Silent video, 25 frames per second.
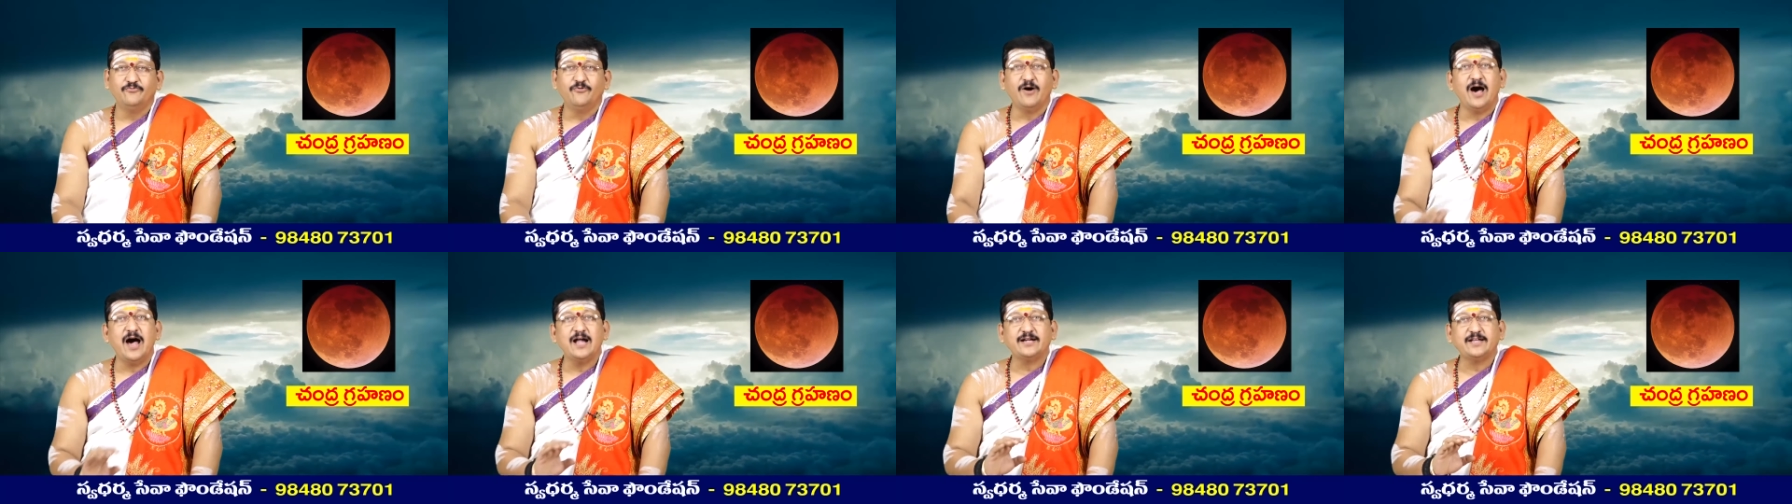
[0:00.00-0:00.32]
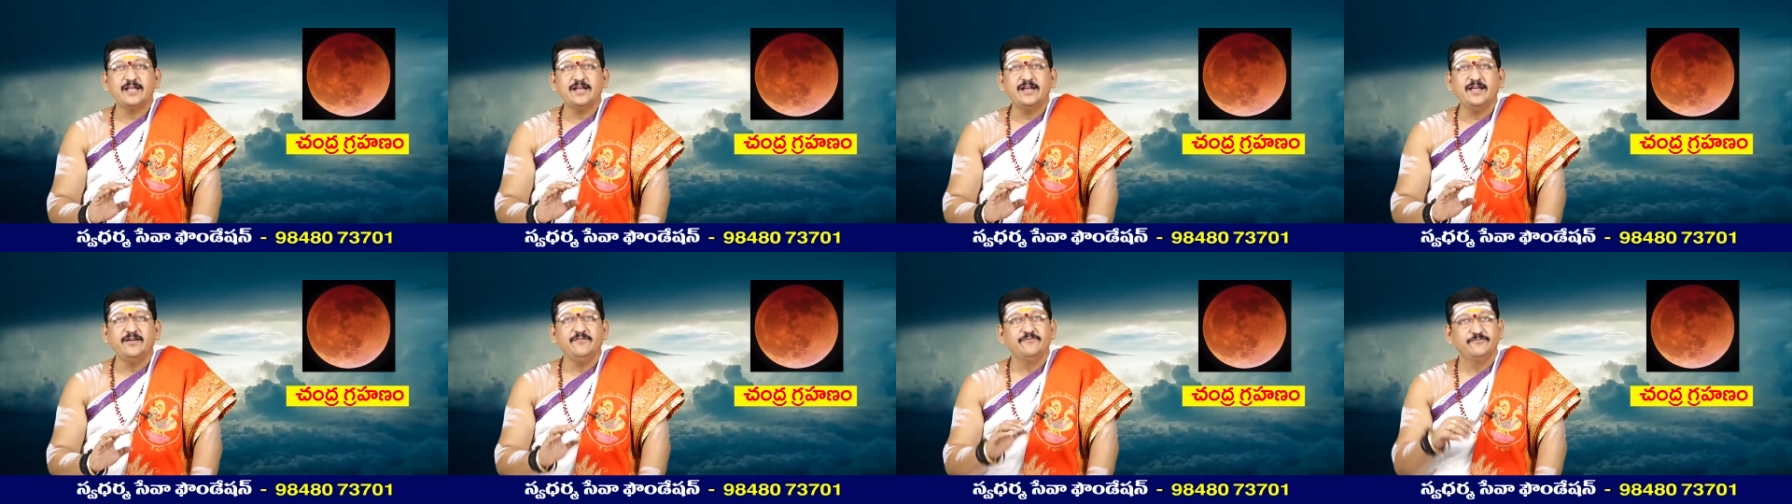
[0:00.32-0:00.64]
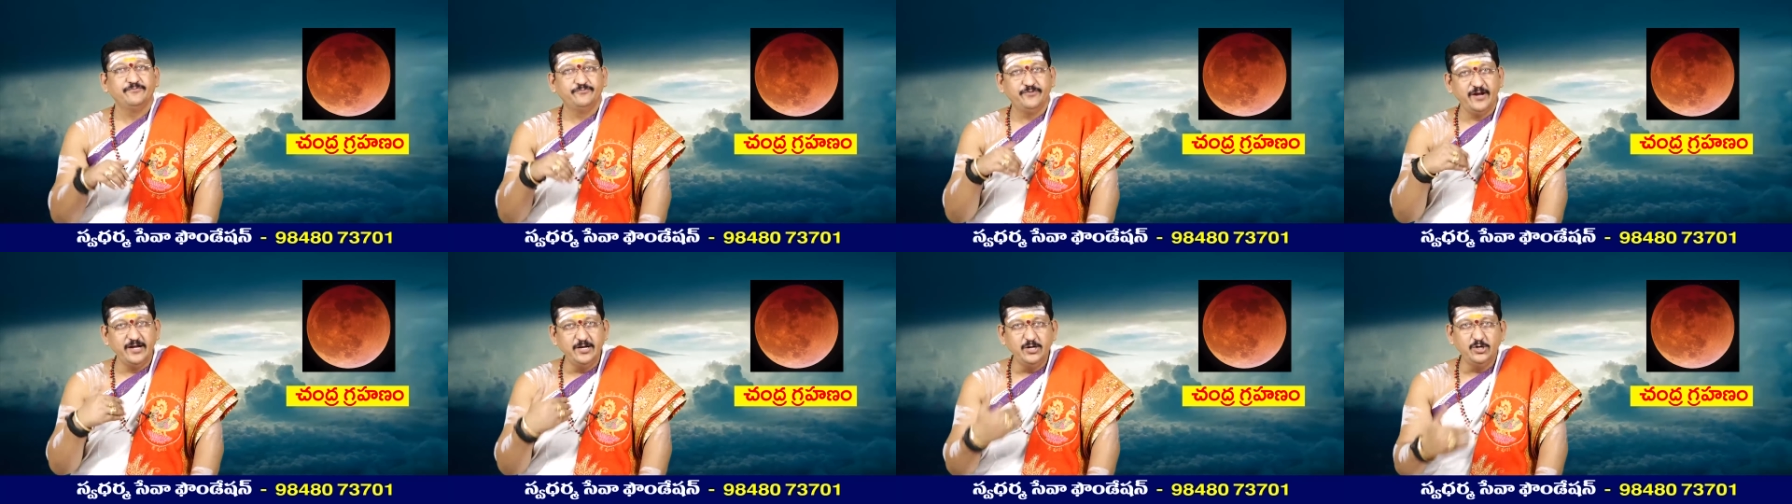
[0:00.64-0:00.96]
వాటిని
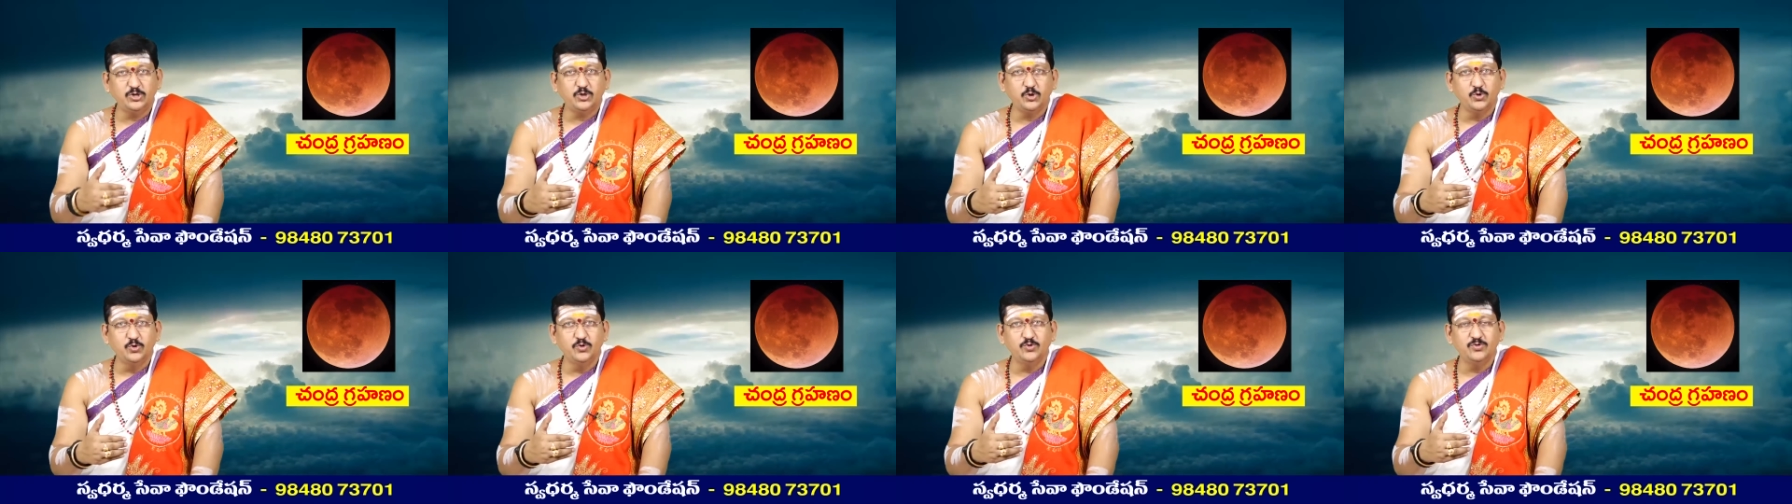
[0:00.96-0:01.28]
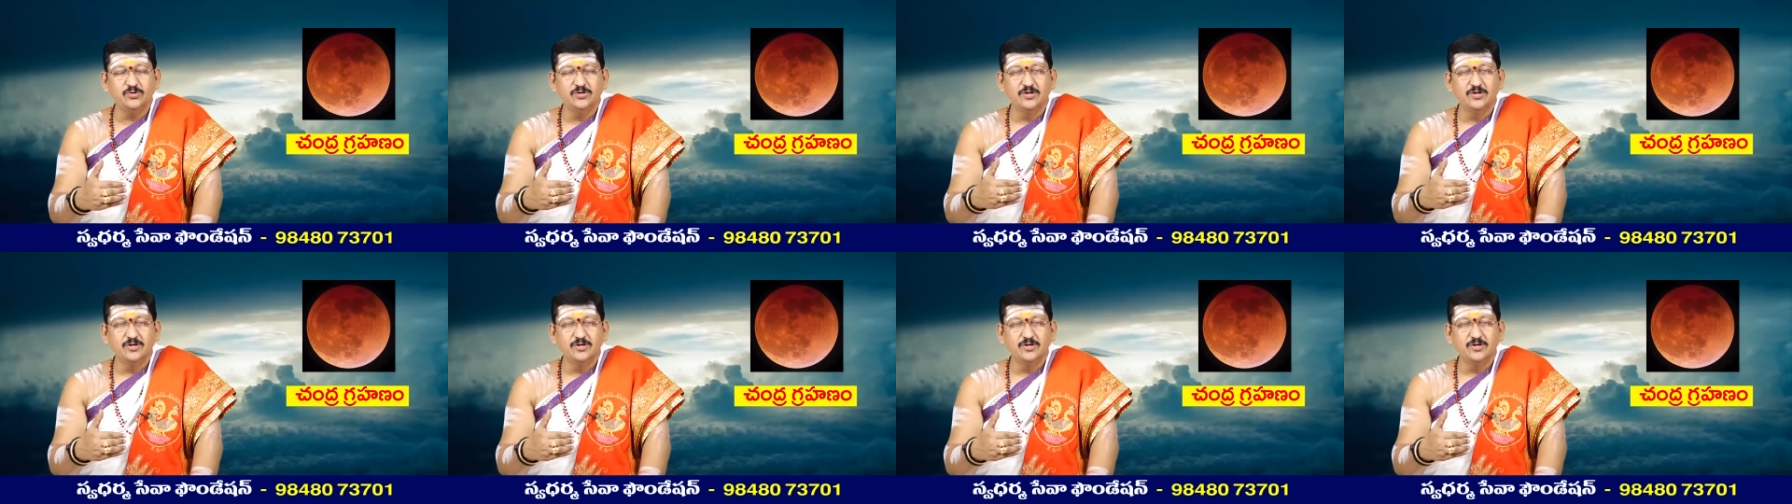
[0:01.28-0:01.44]
వింటూ